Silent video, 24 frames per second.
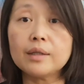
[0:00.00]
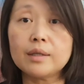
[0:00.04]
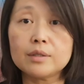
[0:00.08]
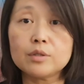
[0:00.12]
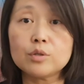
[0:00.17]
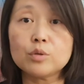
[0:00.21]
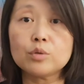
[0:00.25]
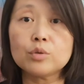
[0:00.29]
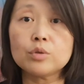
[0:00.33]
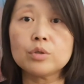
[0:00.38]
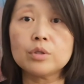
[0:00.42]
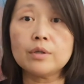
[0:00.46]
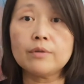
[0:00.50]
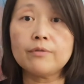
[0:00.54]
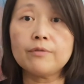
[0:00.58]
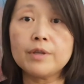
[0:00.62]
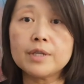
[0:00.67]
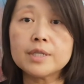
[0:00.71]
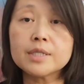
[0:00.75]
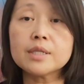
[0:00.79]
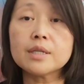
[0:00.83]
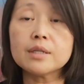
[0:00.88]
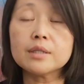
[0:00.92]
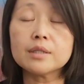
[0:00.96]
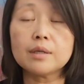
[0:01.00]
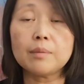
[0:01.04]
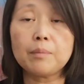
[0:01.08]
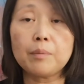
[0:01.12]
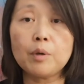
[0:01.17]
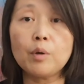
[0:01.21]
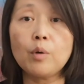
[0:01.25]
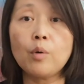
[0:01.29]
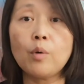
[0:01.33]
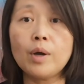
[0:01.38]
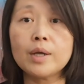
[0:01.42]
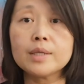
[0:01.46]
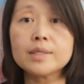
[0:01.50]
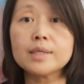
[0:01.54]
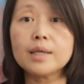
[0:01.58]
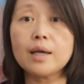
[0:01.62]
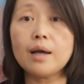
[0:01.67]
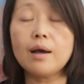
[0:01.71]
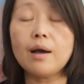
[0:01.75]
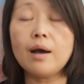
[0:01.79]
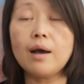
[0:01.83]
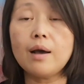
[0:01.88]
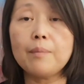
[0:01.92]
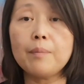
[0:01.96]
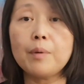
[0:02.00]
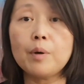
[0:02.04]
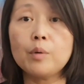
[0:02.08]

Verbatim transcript: 那就是 Vincent 没有话讲啊，